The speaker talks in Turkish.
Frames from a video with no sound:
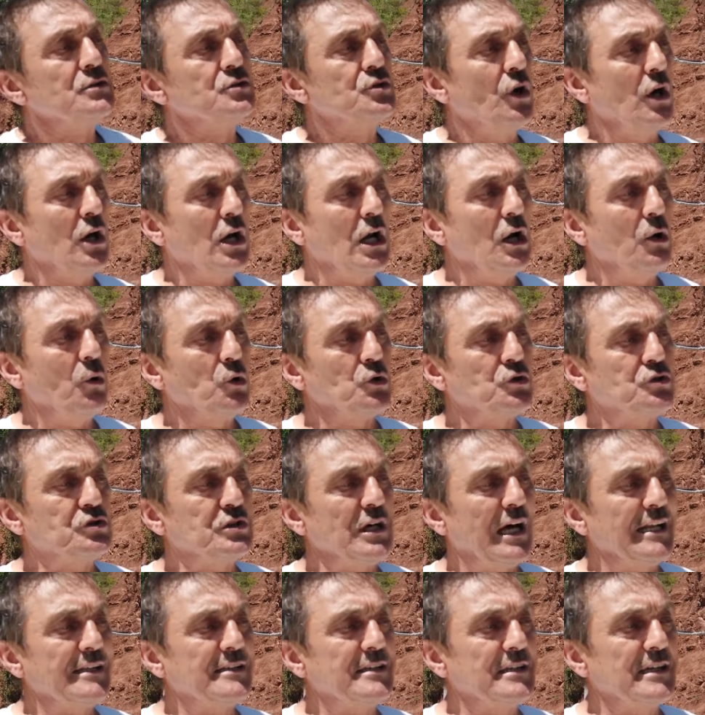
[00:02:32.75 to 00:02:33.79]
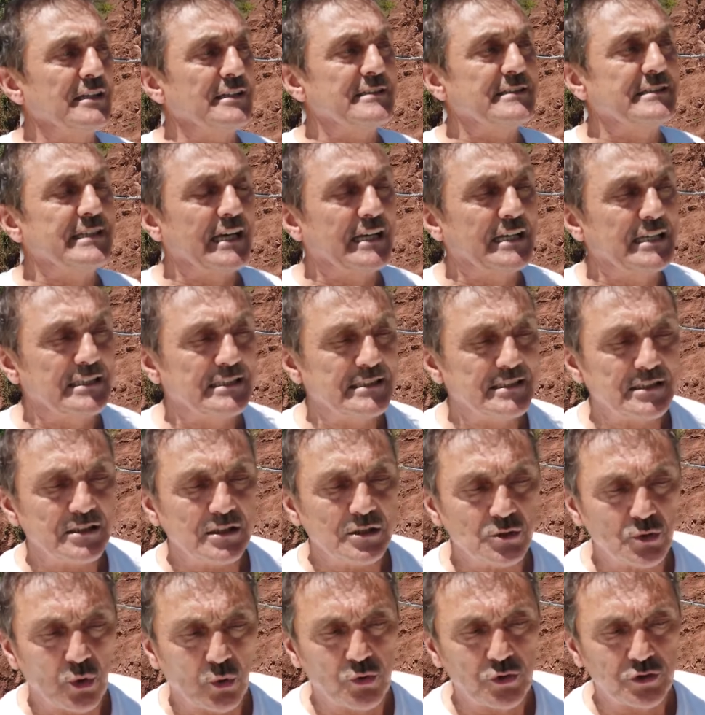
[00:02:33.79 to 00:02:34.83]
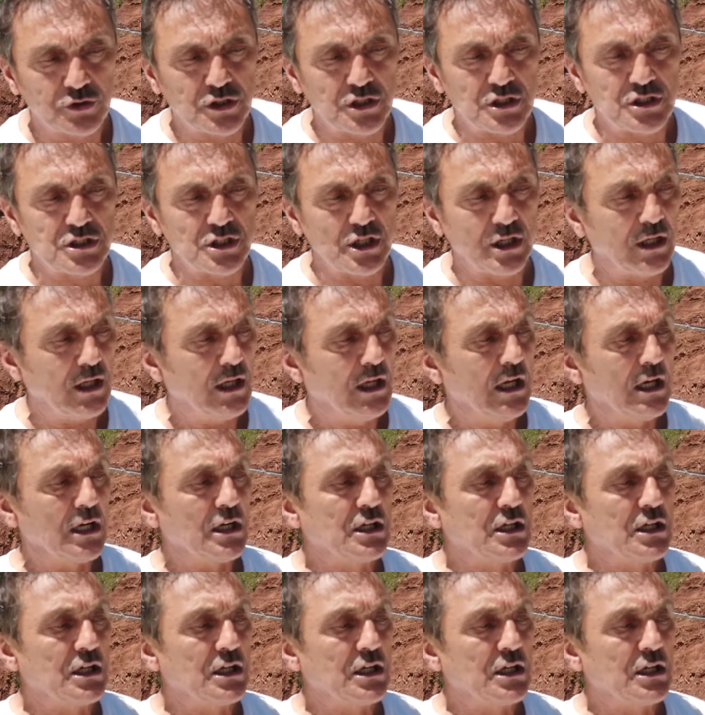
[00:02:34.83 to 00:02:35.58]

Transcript: Sonra 36'da 8-9 kişi,